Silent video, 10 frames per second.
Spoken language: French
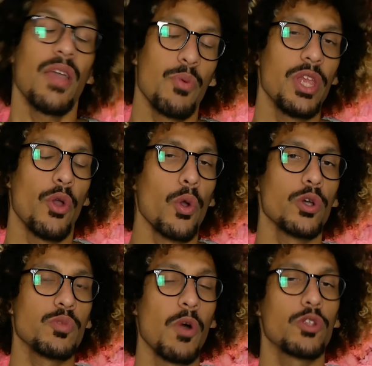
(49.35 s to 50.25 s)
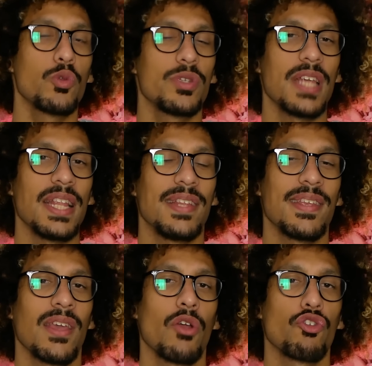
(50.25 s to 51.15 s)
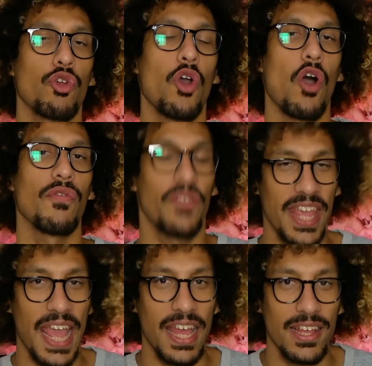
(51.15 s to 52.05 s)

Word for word: Et oui, heureusement, tout ça n'était qu'un jeu en VR.